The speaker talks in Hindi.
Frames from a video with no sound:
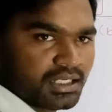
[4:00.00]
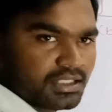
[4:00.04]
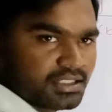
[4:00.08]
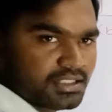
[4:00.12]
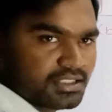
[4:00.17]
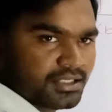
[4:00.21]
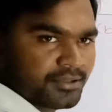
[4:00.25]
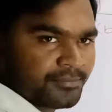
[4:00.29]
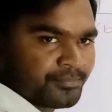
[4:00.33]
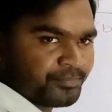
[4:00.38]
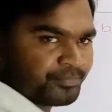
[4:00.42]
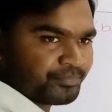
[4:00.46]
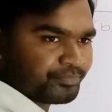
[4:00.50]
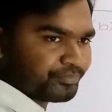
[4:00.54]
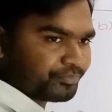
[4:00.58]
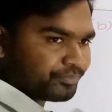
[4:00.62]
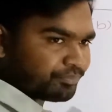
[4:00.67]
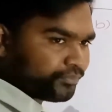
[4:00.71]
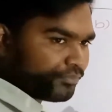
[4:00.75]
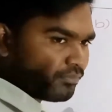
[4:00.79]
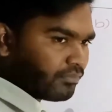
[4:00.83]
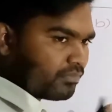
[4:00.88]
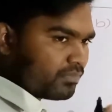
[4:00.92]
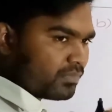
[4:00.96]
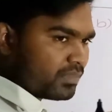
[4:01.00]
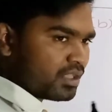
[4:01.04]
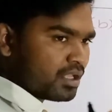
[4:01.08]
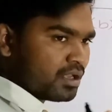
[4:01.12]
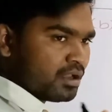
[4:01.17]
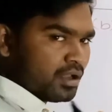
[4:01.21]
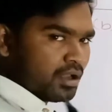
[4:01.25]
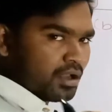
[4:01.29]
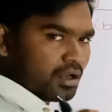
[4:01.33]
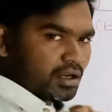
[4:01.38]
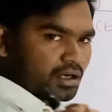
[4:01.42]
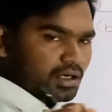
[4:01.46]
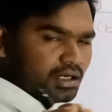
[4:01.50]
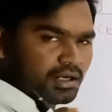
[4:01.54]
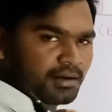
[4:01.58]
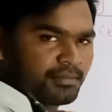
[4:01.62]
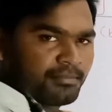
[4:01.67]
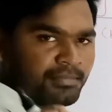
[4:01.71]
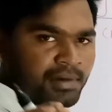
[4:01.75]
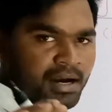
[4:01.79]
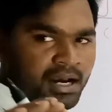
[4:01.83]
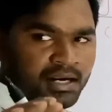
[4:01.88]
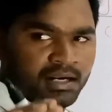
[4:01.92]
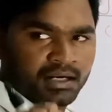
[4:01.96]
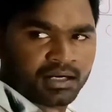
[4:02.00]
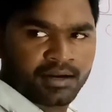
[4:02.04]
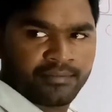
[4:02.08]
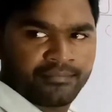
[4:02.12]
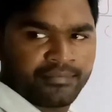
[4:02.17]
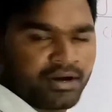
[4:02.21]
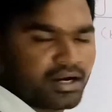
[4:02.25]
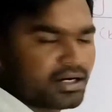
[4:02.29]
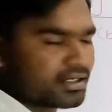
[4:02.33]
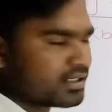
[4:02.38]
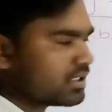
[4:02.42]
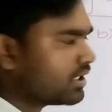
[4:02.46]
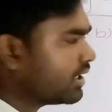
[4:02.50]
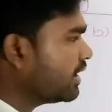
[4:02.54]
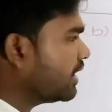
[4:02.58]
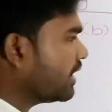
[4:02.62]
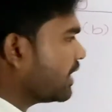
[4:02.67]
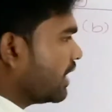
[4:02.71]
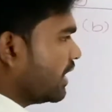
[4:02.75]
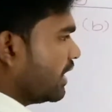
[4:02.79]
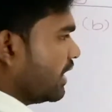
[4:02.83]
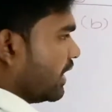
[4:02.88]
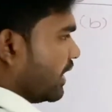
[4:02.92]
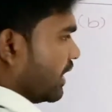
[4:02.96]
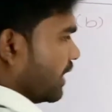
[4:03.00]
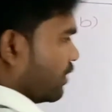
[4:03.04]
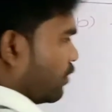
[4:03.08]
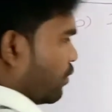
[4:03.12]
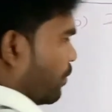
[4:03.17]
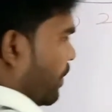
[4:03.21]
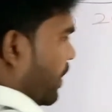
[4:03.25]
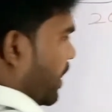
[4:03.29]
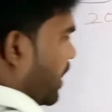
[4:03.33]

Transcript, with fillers: लीजिए अगर हम बारह का फैक्टर निकालेंगे तो